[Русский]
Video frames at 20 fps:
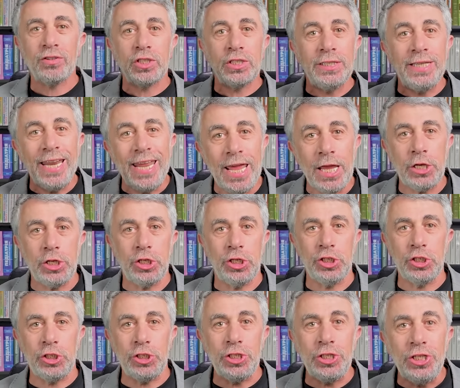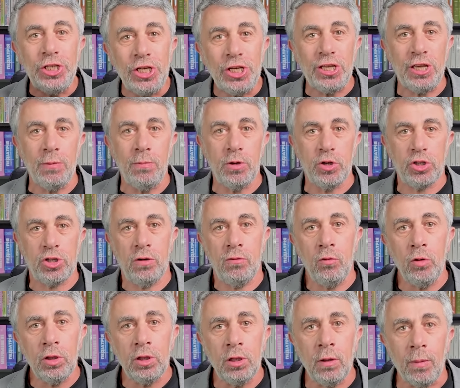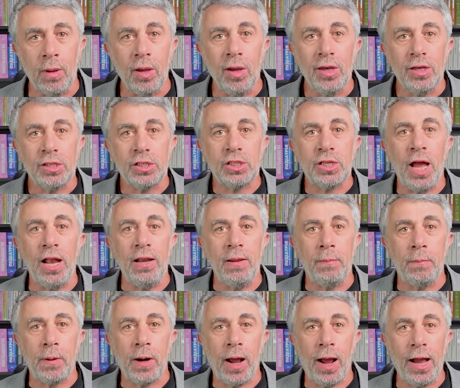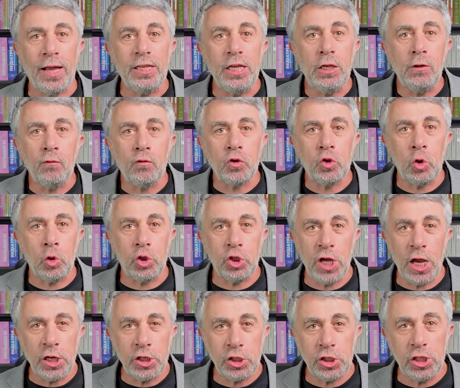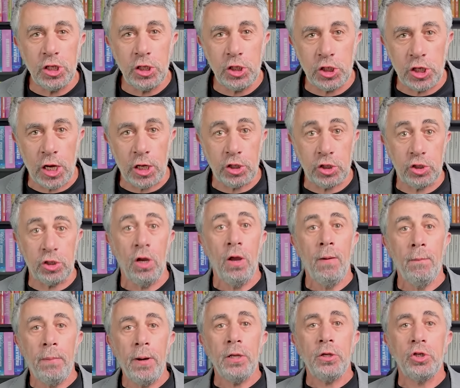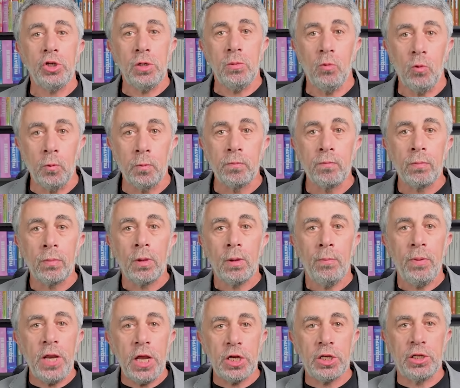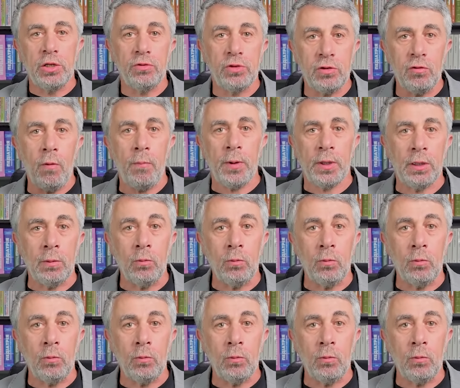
А встречи с дикими животными стали проходить все чаще и чаще. Почему? Прежде всего